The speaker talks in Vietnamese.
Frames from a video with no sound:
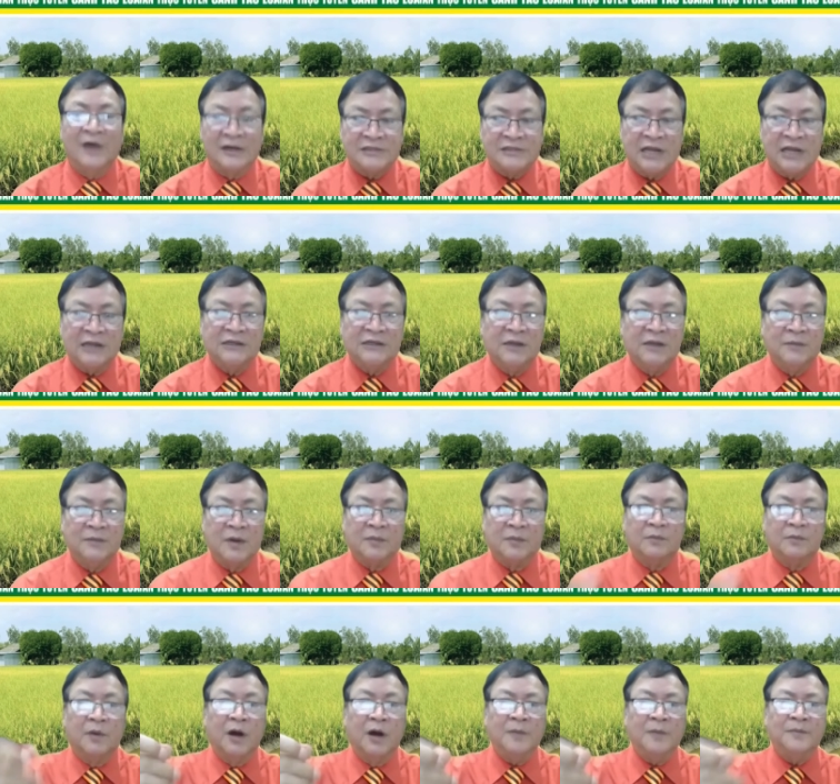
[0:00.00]
vàng xanh như
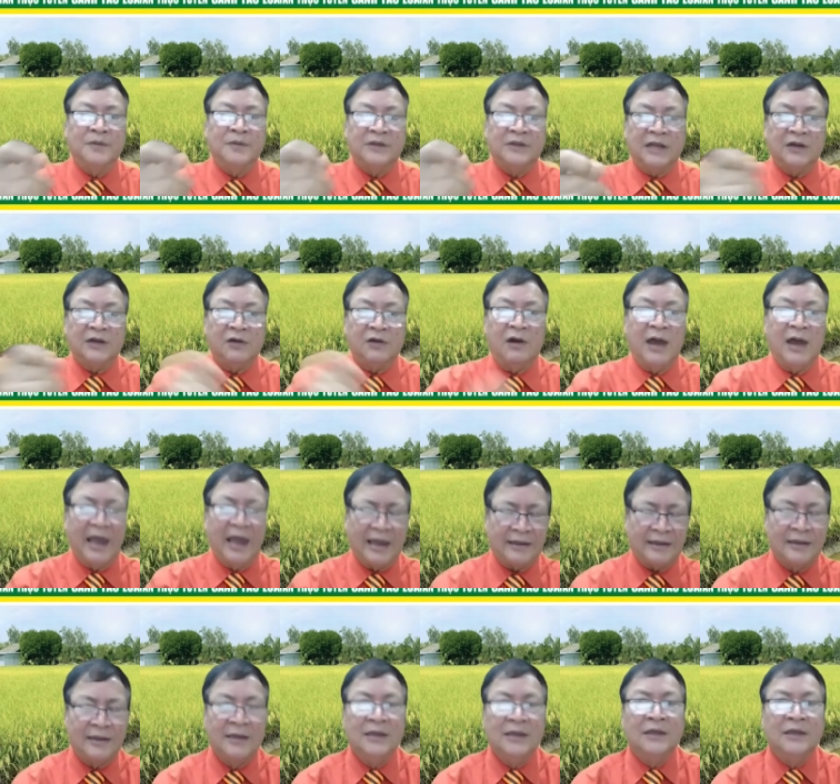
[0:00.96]
mình bóp mình thấy no
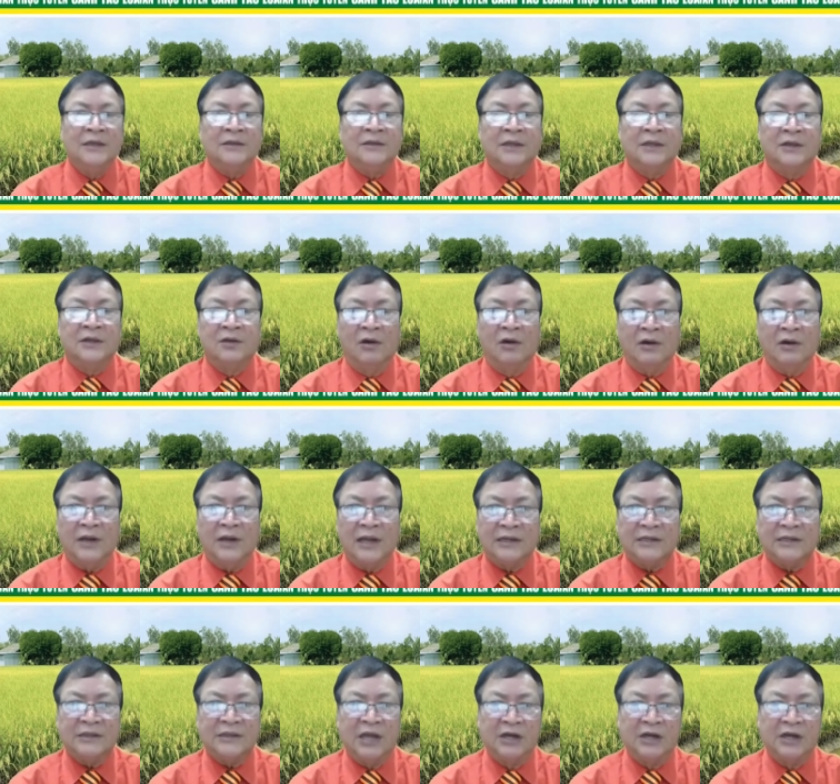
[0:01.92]
hạt thì đó
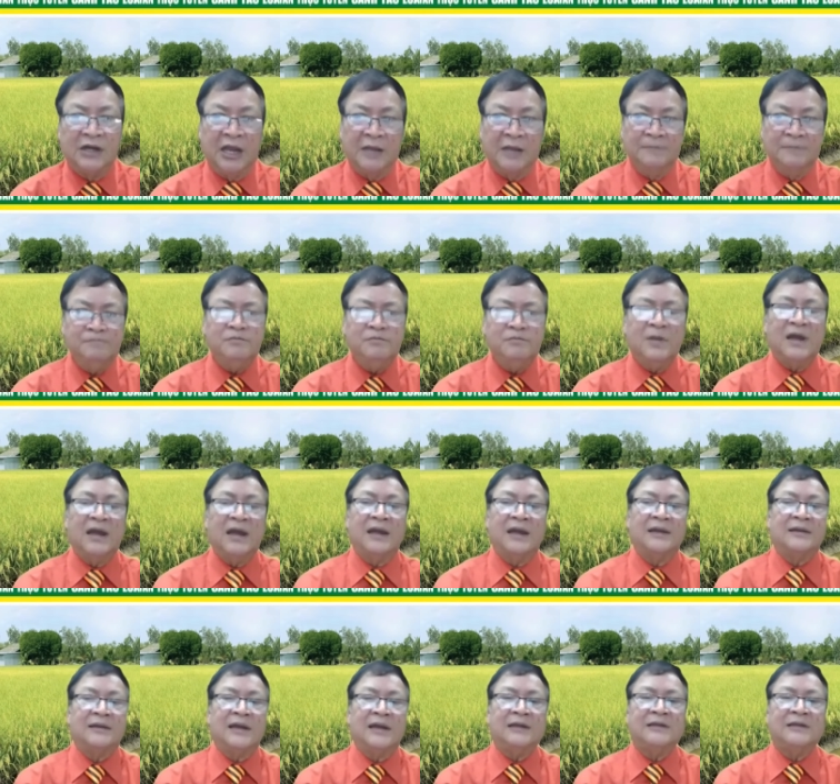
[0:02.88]
là cái thời điểm
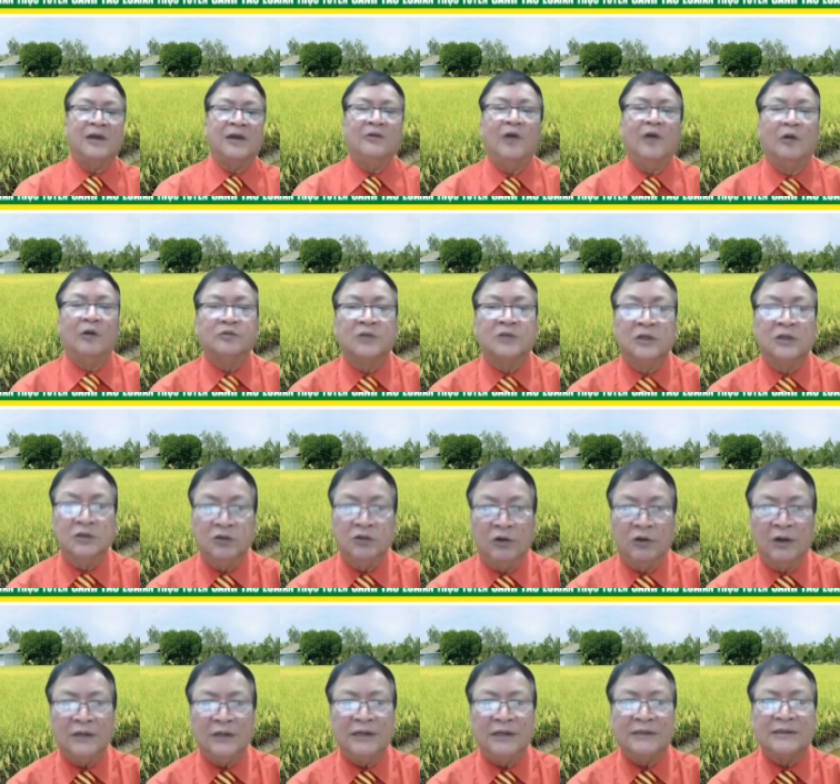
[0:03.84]
mà các nhà học tính
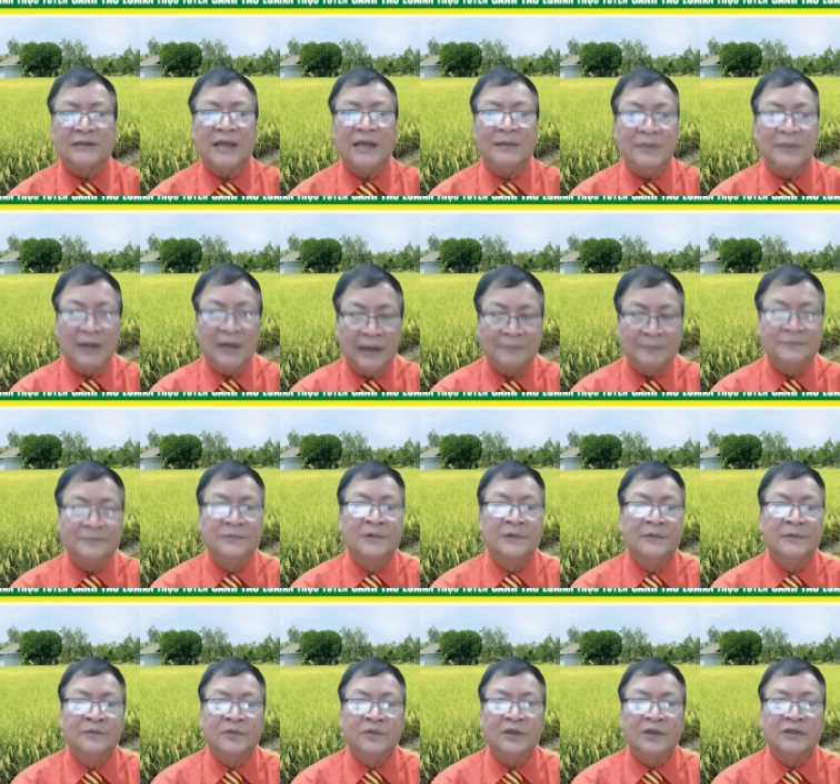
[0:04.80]
toán là 85
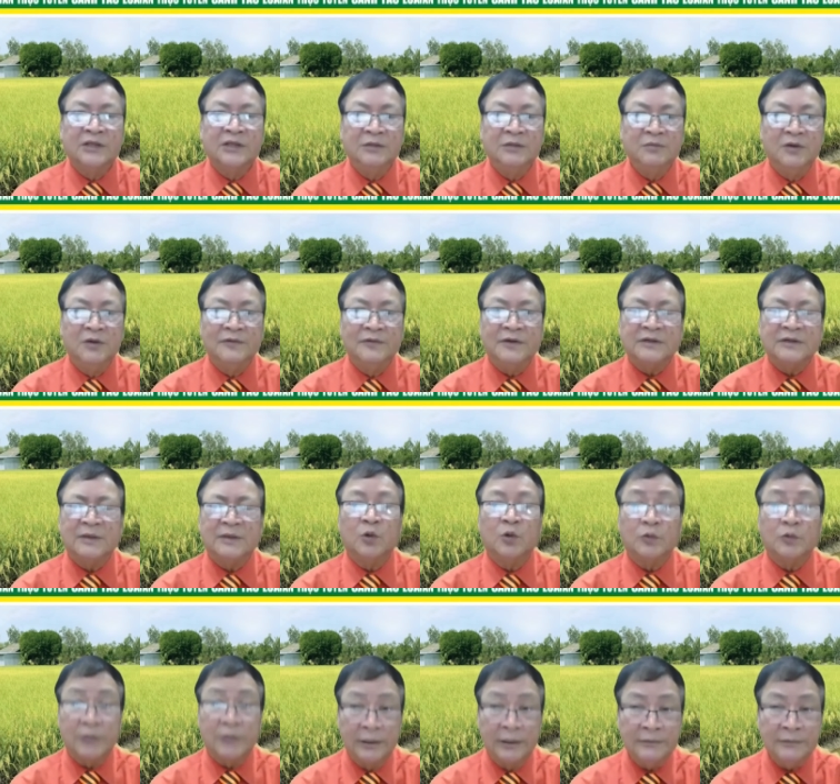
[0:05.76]
tới 90 phần trăm
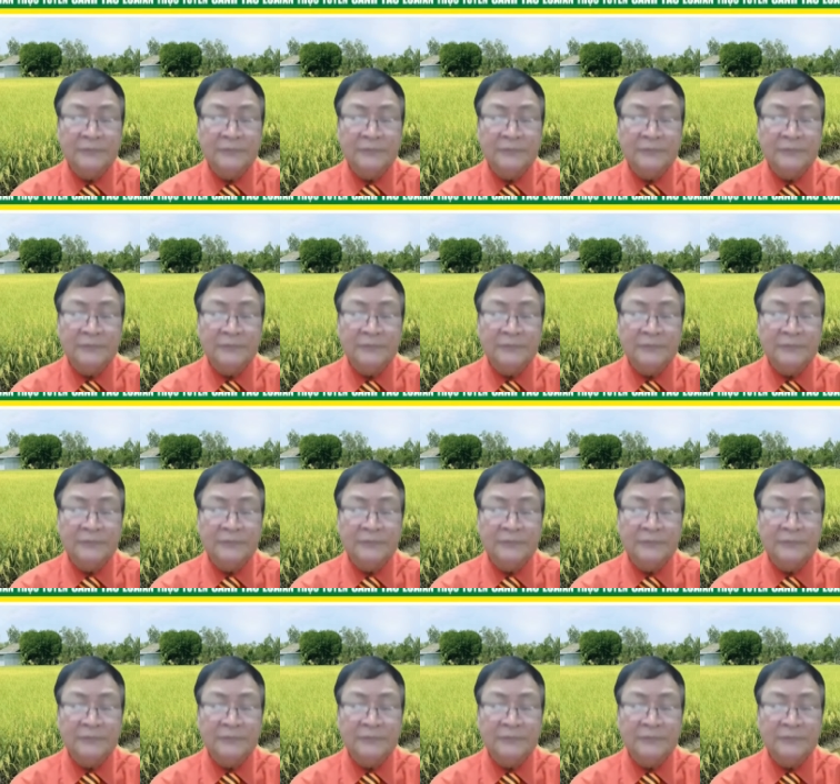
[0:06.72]
độ